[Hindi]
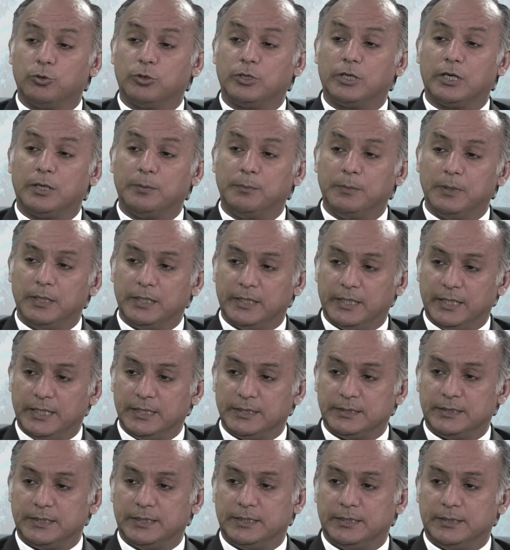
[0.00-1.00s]
कोई क्रिमिनल
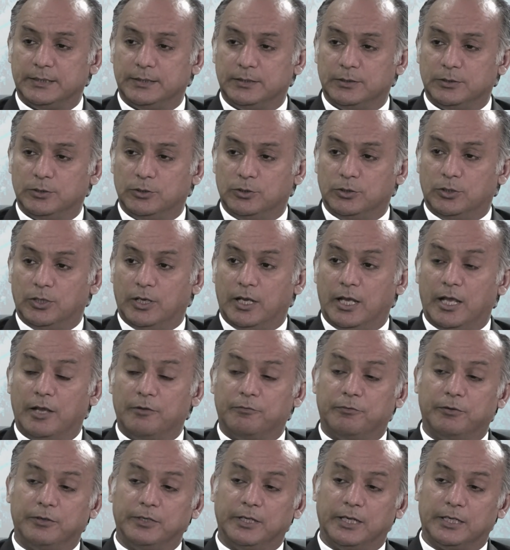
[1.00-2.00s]
केस है
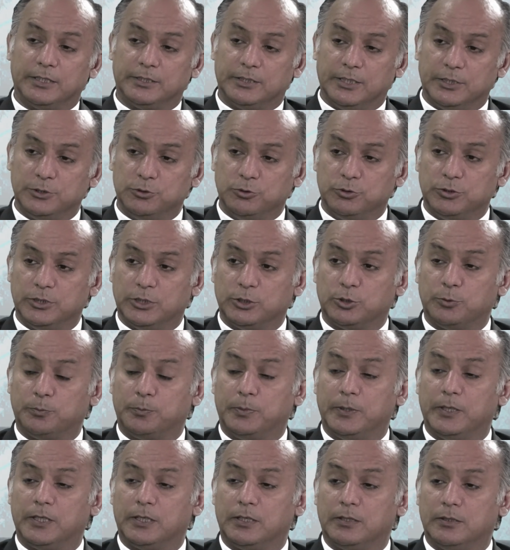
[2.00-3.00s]
एफआईआर दर्ज हो जाए तो
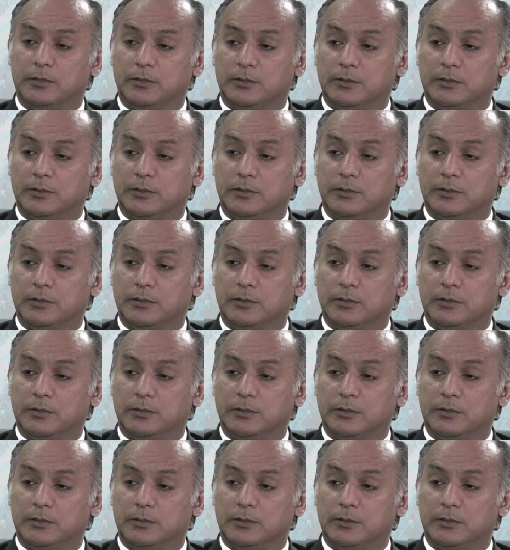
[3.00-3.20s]
फिर